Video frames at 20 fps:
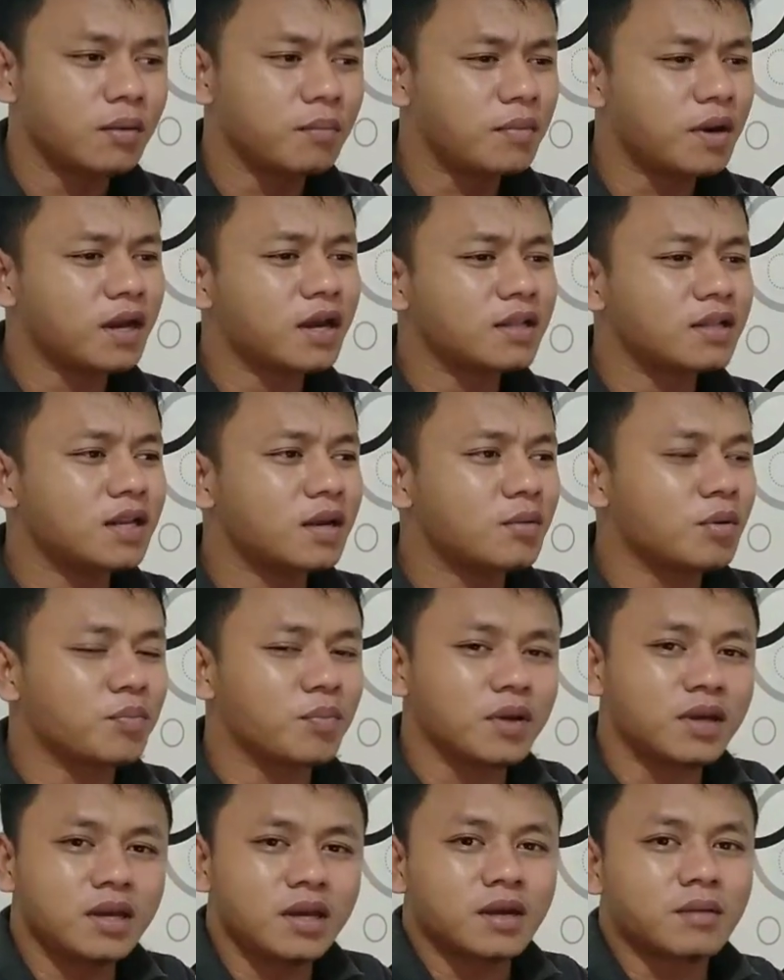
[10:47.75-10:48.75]
Mereka tidak
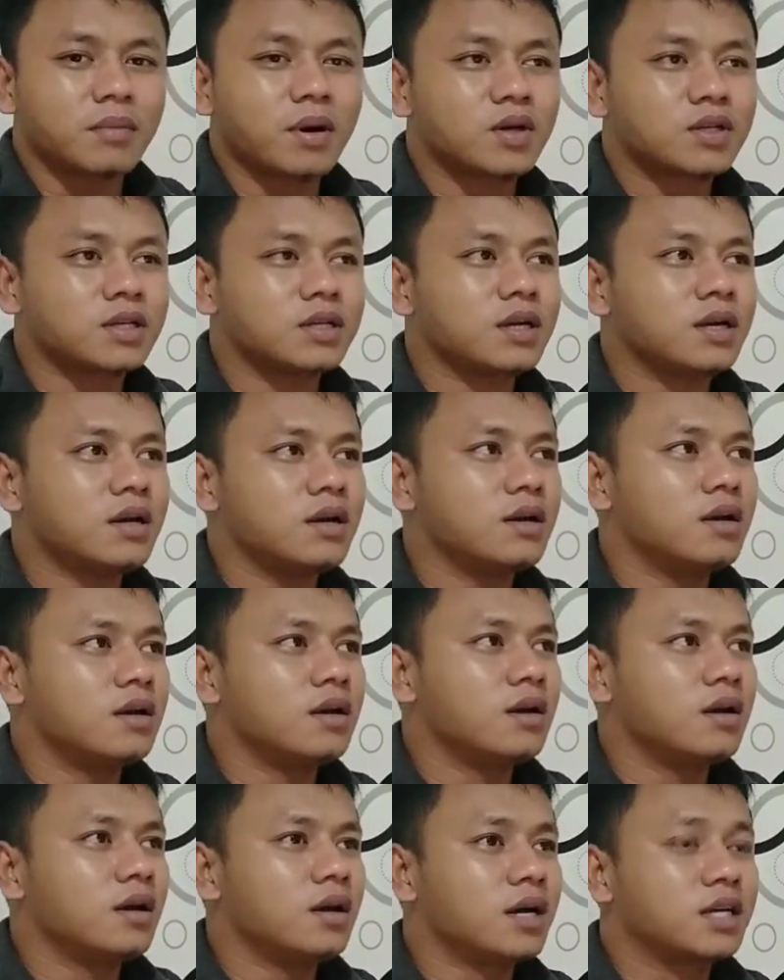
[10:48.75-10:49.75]
berpikir bahwasanya
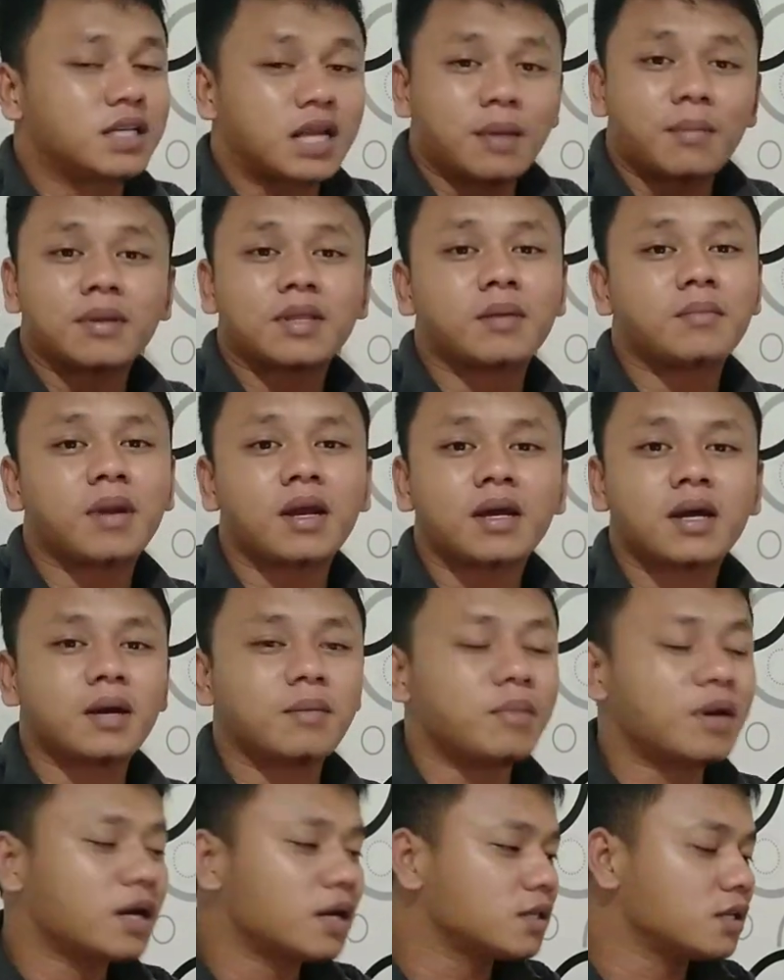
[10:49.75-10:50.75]
keselamatan
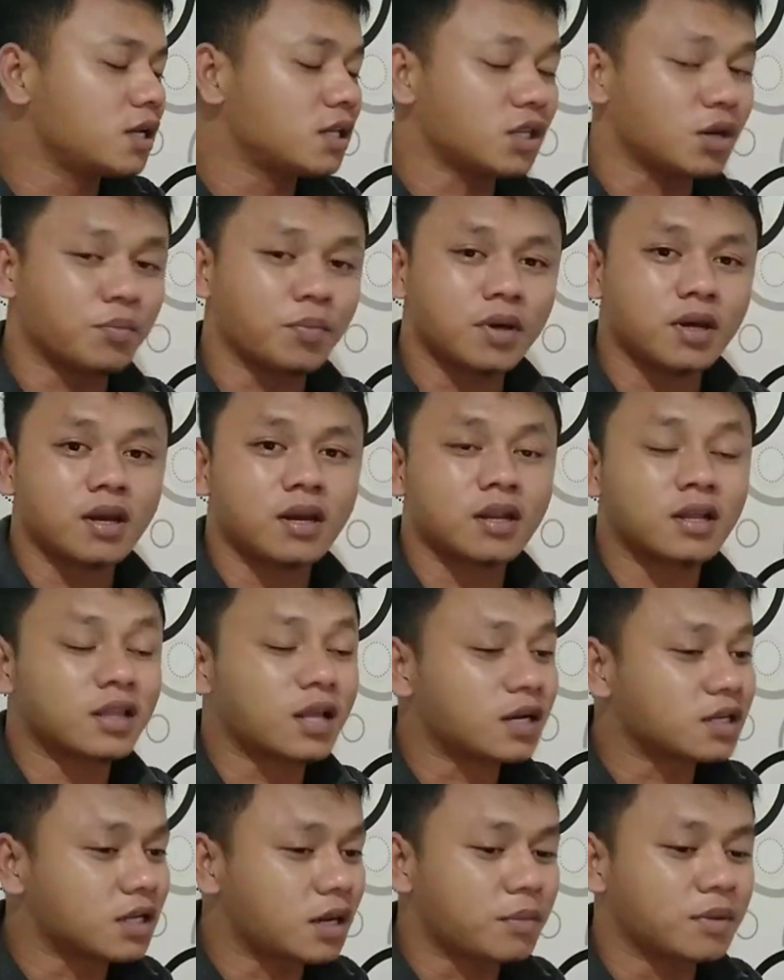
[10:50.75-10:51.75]
mereka. Mereka tidak terpikir
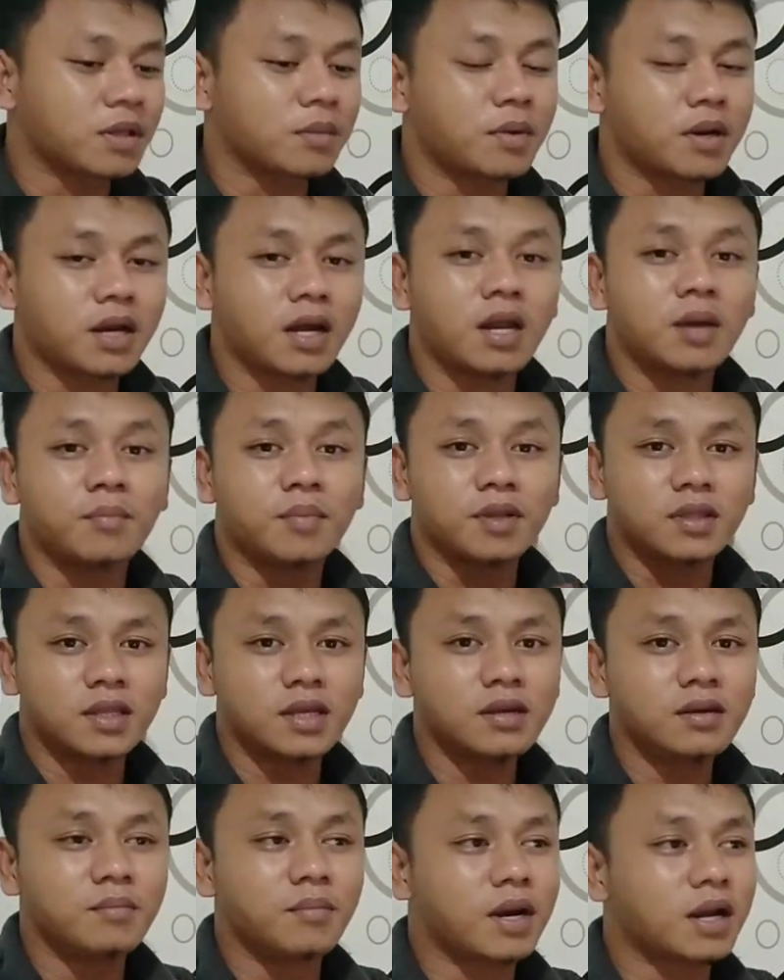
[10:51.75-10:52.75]
tentang keselamatan mereka. Yang
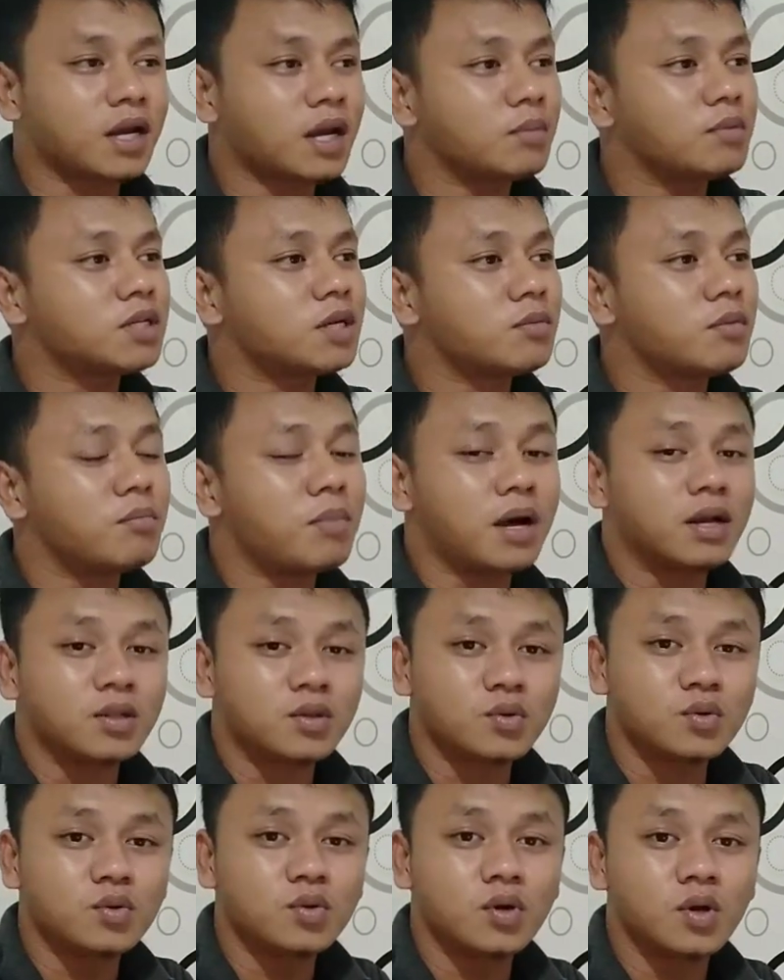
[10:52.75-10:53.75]
penting mereka bisa
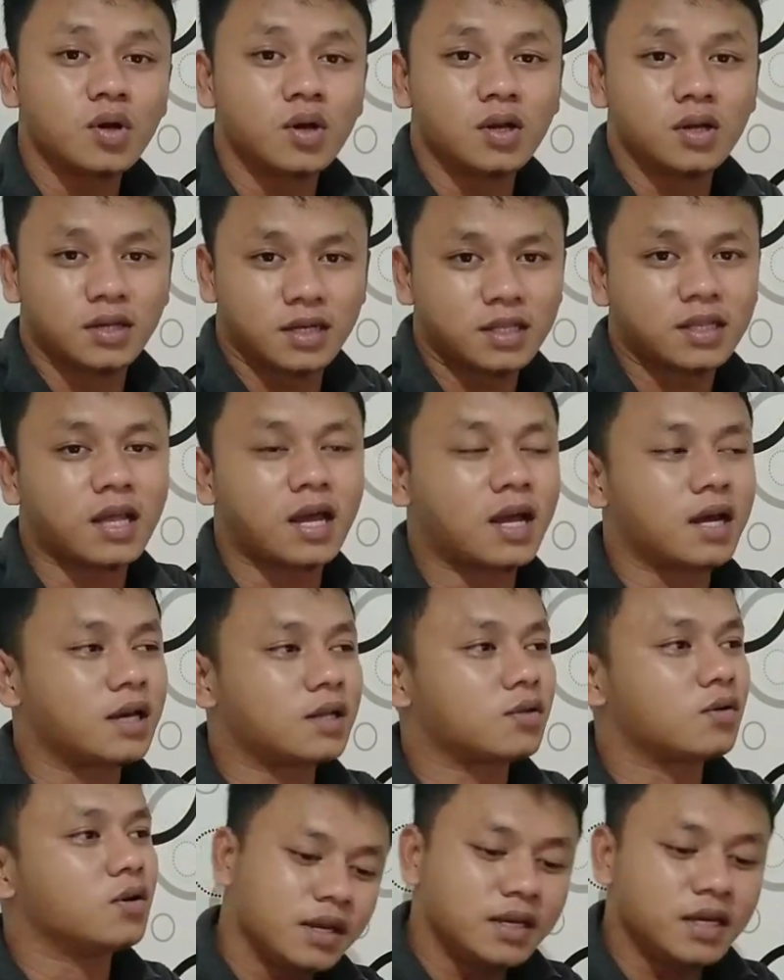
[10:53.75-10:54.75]
membantu kita
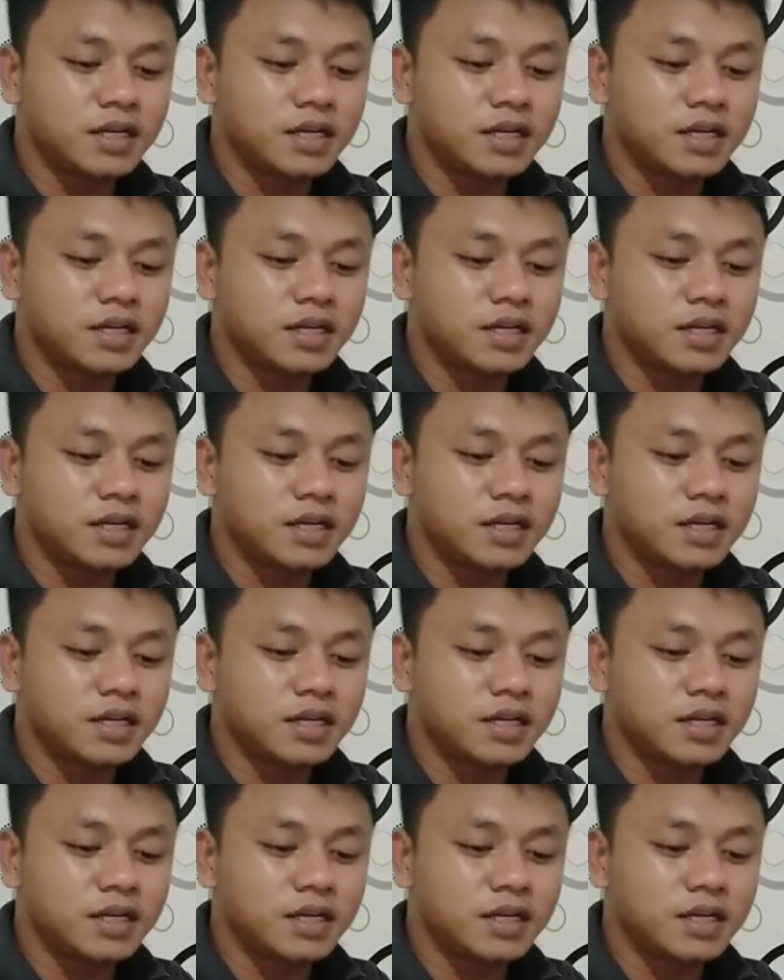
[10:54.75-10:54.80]
gitu.